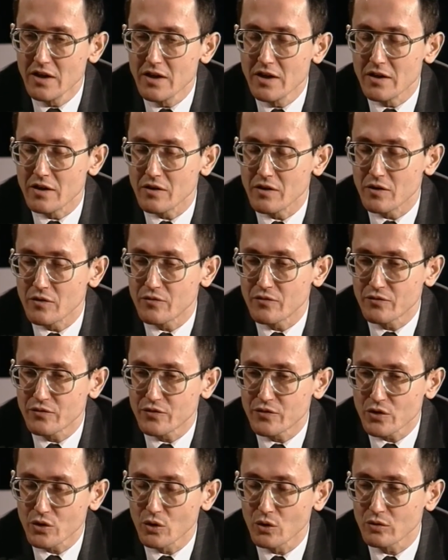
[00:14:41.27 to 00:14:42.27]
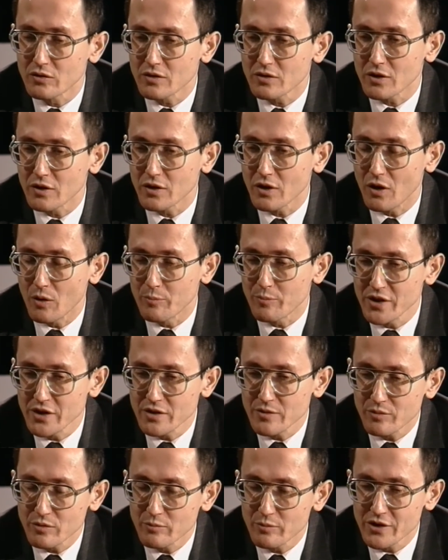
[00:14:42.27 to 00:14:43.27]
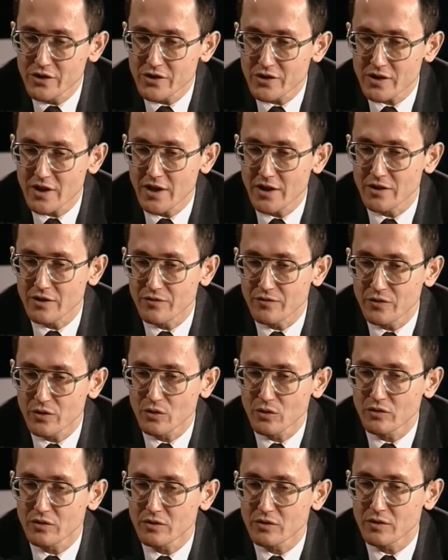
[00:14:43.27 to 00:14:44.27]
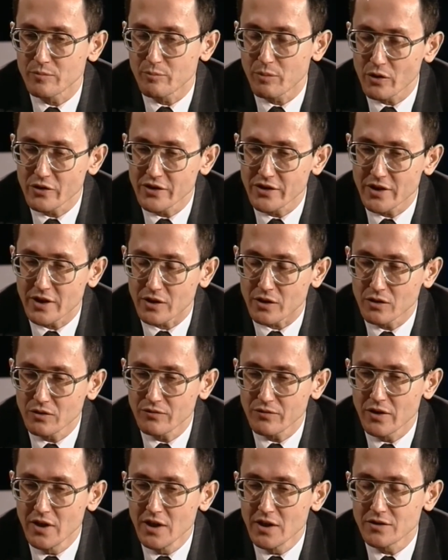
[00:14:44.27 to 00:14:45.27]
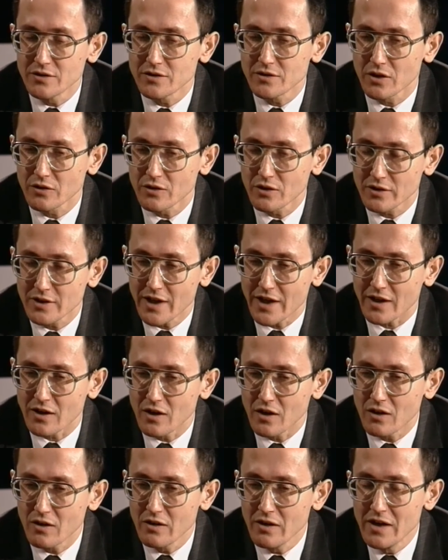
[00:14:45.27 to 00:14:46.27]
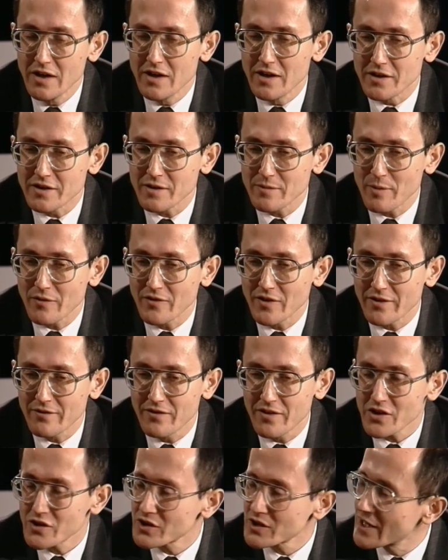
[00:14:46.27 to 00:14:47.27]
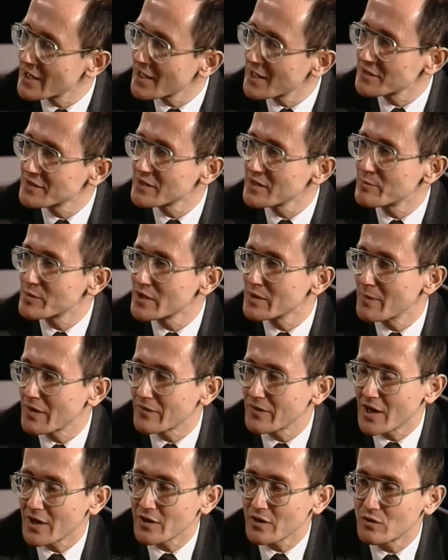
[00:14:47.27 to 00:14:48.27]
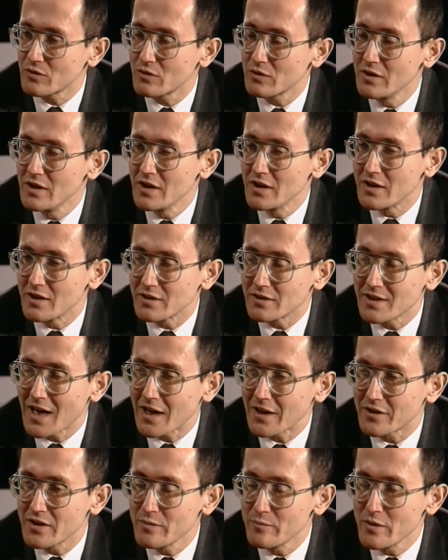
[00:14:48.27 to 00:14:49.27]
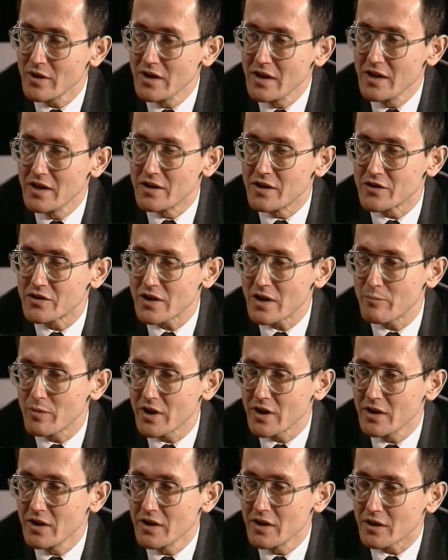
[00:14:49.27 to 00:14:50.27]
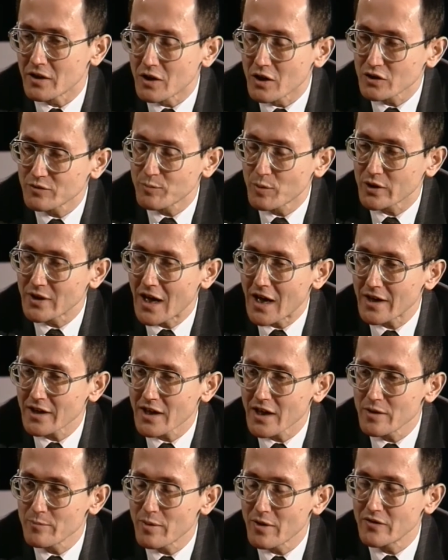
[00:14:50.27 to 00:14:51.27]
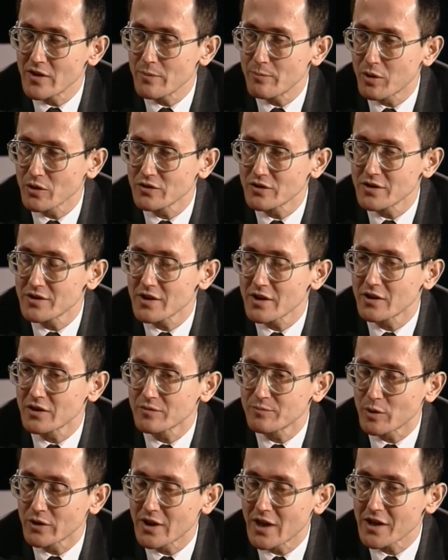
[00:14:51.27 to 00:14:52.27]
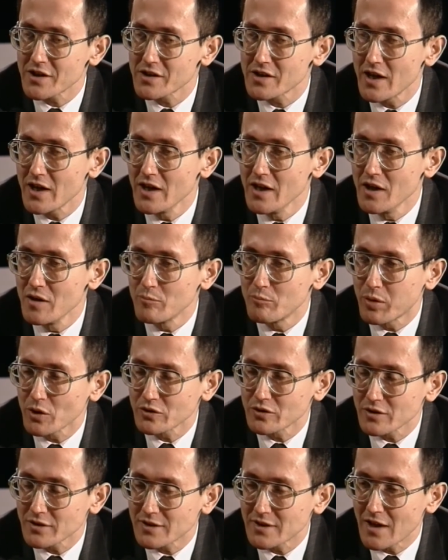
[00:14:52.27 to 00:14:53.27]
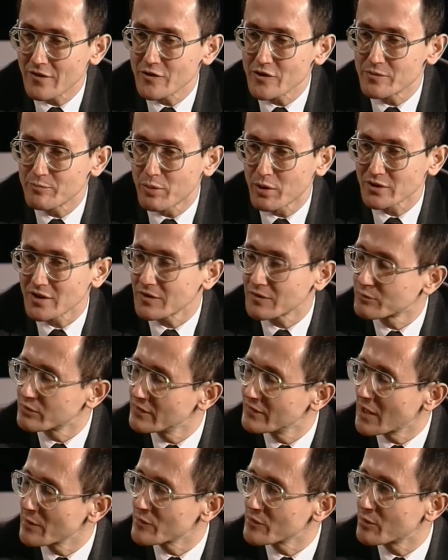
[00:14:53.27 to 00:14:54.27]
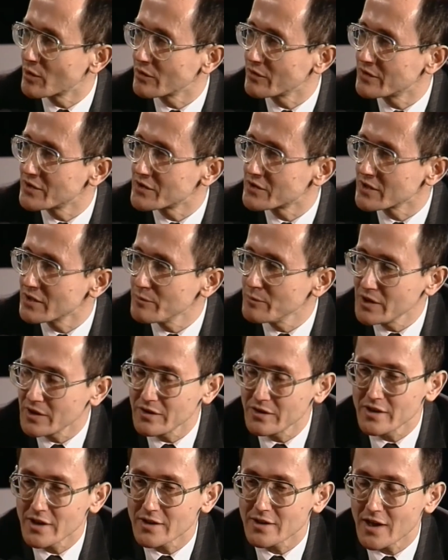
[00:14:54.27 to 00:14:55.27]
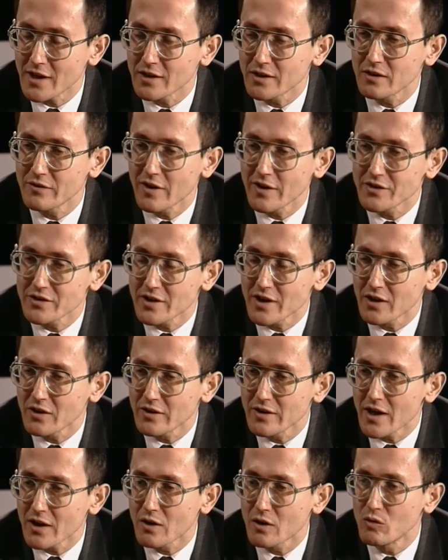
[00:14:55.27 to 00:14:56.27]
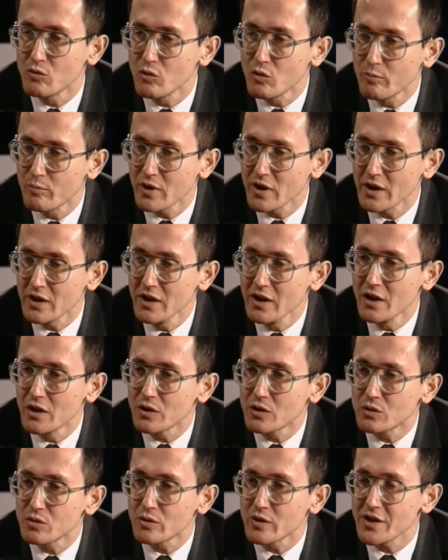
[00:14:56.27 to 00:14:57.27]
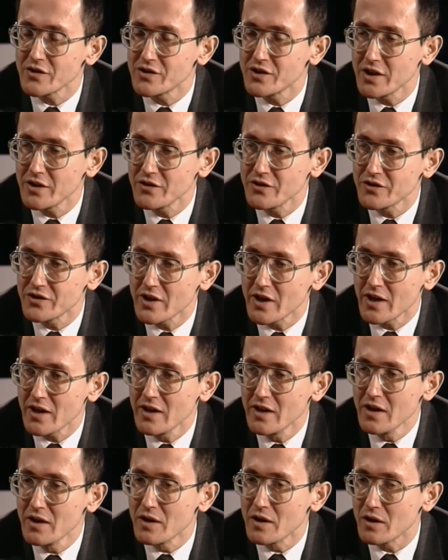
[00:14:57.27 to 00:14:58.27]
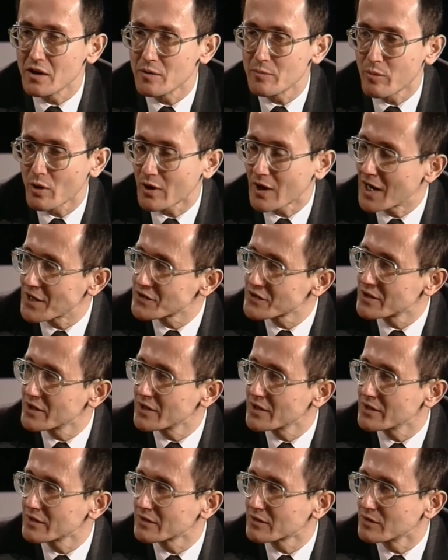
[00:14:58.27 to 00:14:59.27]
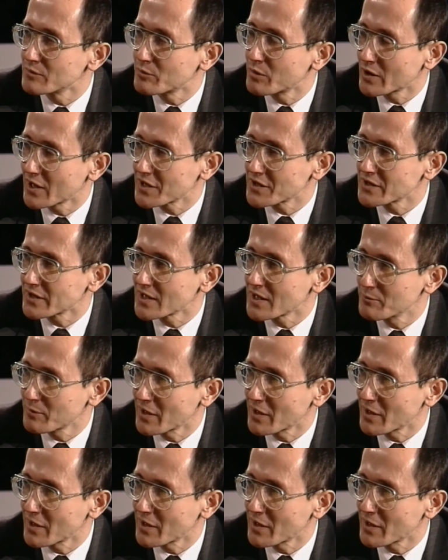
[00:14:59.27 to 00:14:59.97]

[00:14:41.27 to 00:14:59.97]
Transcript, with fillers: y, wśród opinii publicznej i wśród polityków co do tego, że pewne wyższe racje przemawiają za tym, żeby gospodarkę i pewne pozycje gospodarcze pozostawić poza wpływami politycznymi i nie traktować tego jako łupy, które dzieli się e, po każdej, po każdej kampanii